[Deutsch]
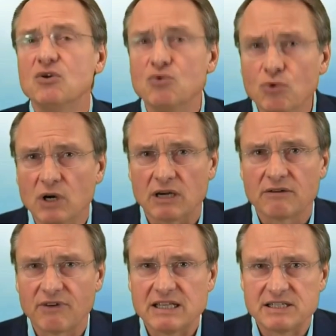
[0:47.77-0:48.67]

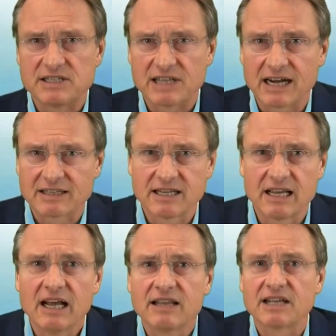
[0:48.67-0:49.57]
Nur weil sie
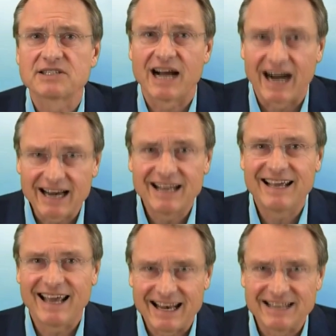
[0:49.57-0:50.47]
sagte, dass
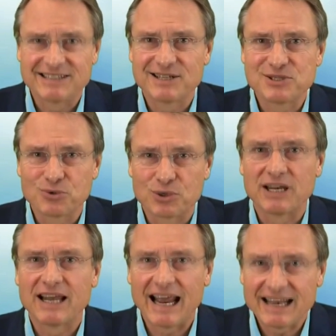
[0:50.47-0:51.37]
alle Eltern zu
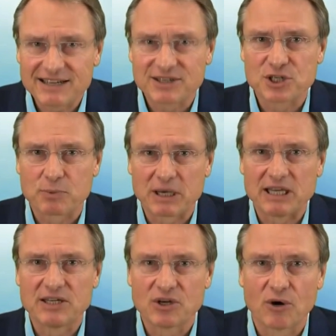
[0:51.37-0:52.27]
den
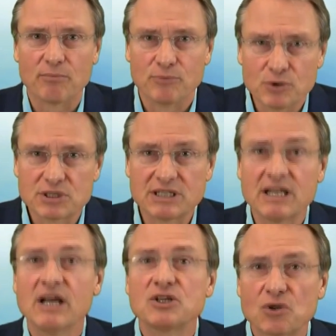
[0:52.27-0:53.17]
Elterngesprächen kommen
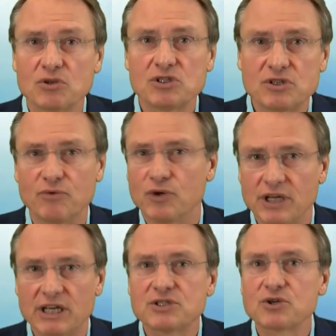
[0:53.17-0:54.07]
müssten, sonst
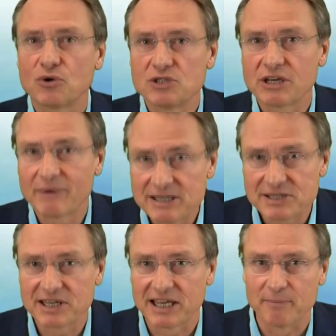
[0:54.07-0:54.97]
würde es
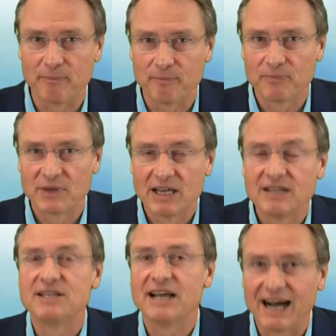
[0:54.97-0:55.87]
Konsequenzen geben.
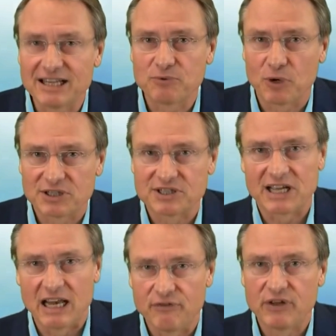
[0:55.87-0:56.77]
Die Antwort des
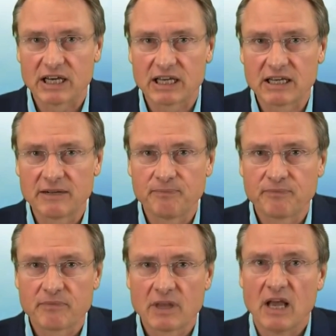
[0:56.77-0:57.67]
Elfjährigen
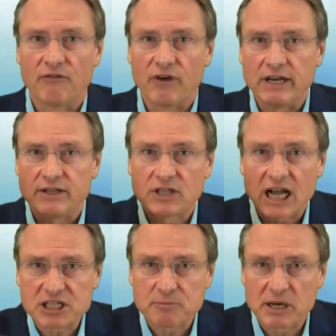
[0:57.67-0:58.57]
Wenn
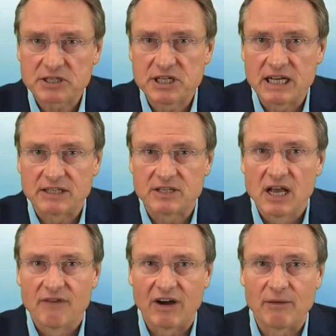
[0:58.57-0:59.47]
das passiert,
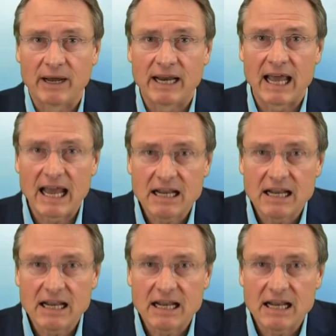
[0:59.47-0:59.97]
weil meine